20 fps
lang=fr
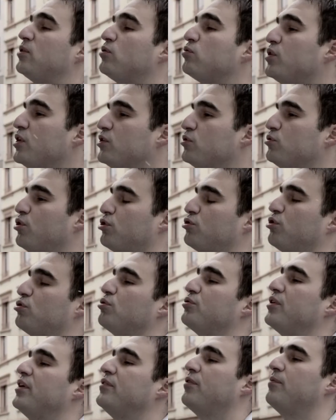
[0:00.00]
toutes les 12 heures sur ton
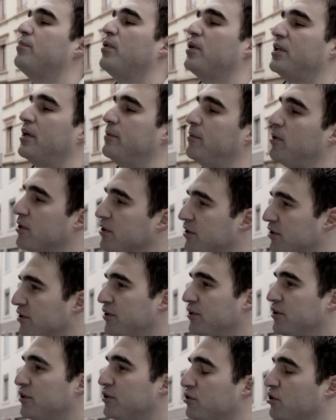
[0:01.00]
téléphone portable.
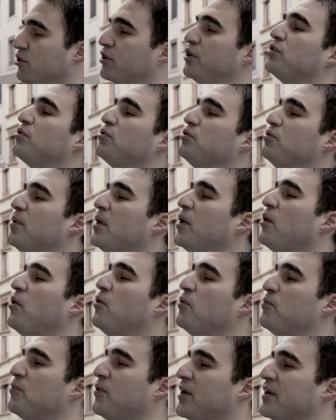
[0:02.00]
Tu connais ton numéro, au moins.